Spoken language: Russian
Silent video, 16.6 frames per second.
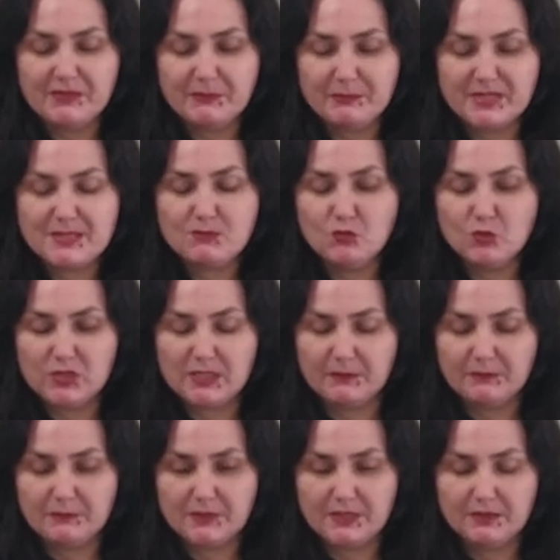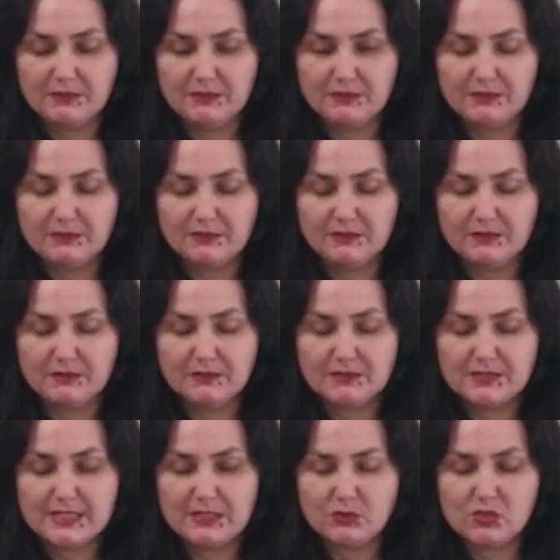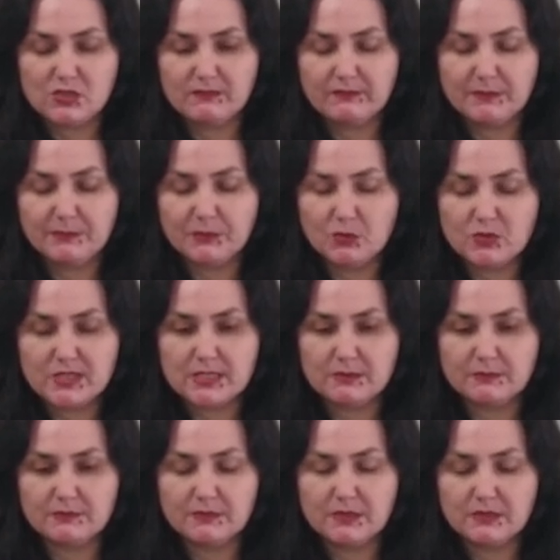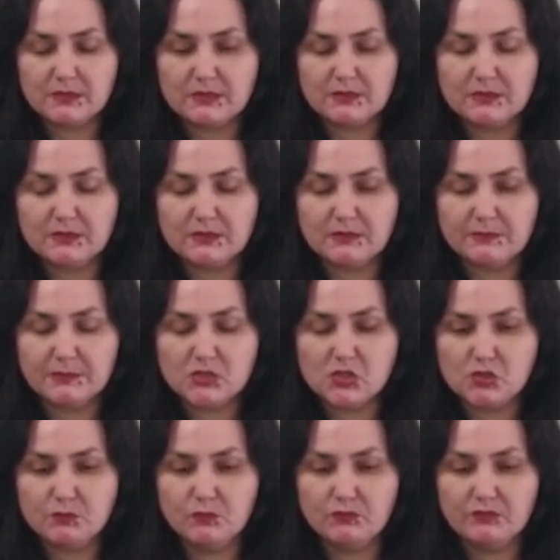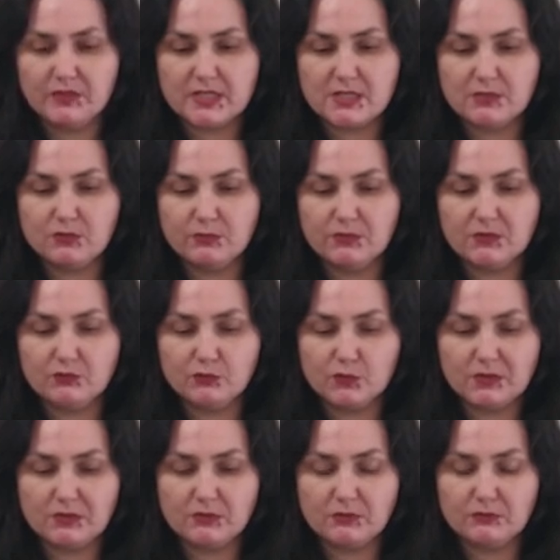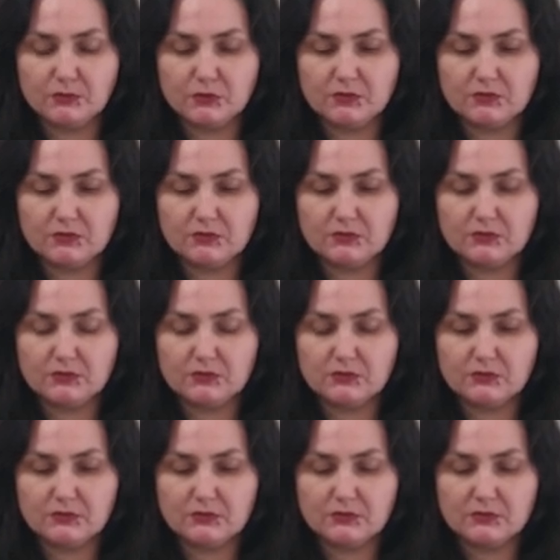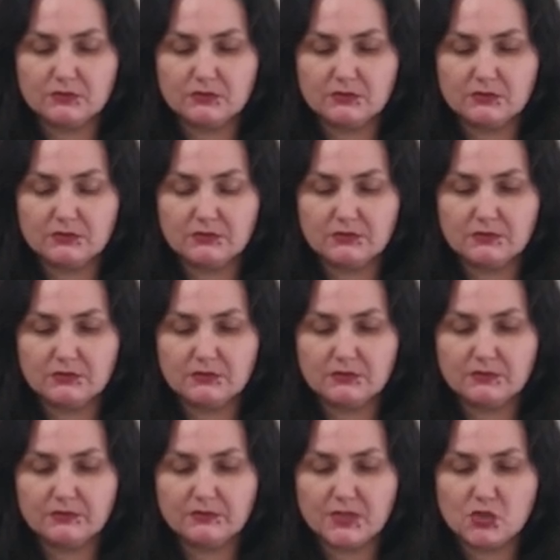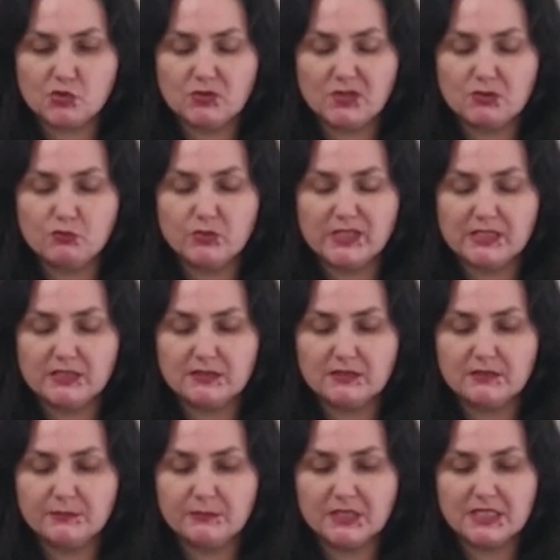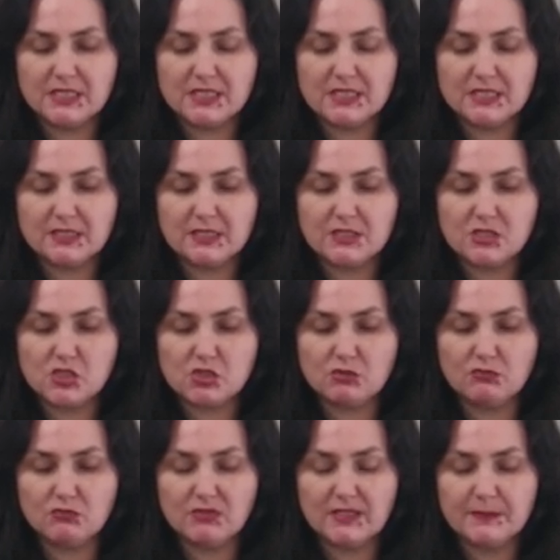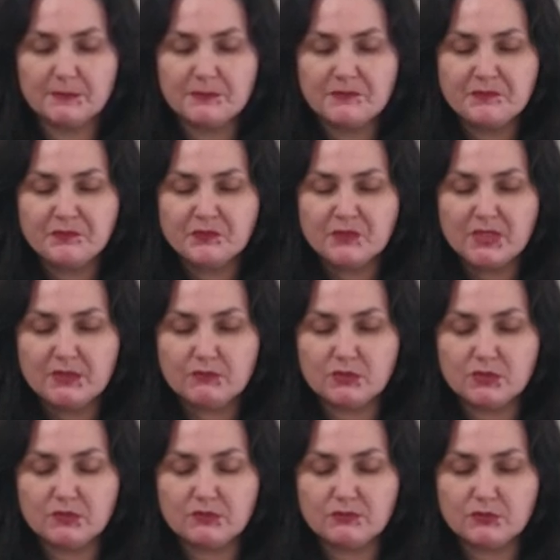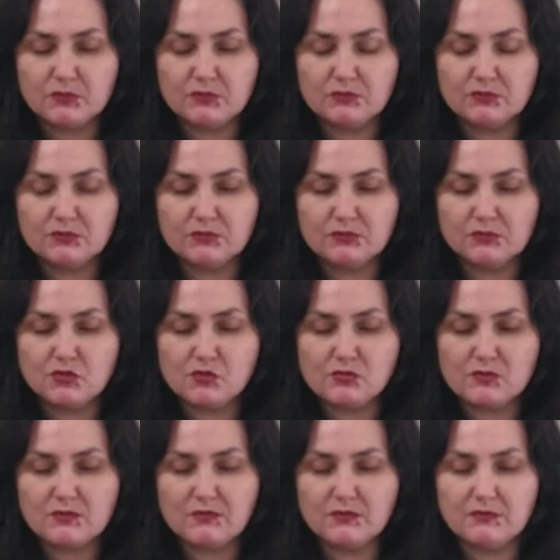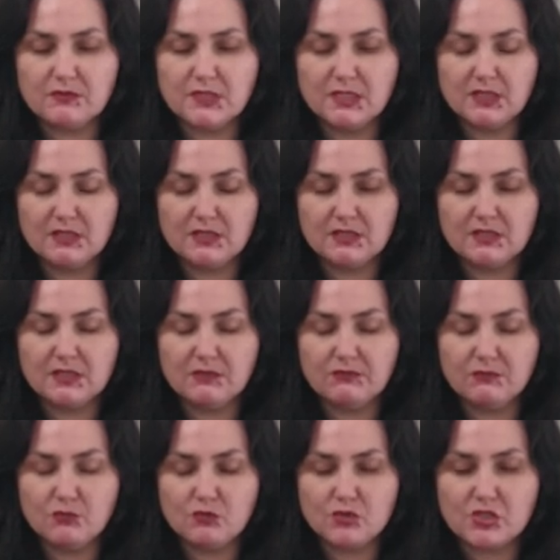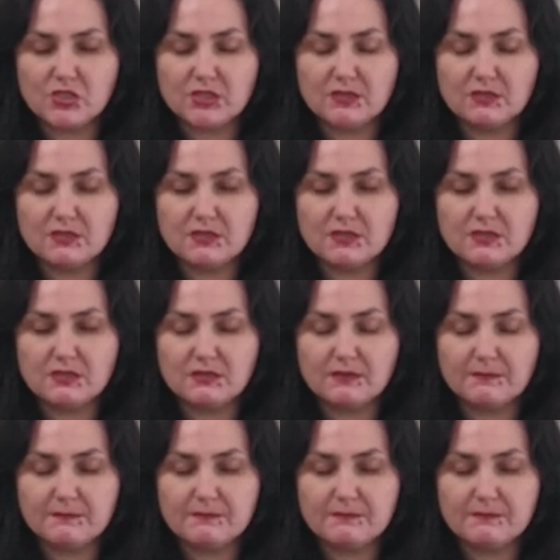Посмотрим э, следующим вопросом, э, почему вас любят вот эту вот э, вашу какую-то мнительность, что ли, вот это вот чувство вины, тревожность.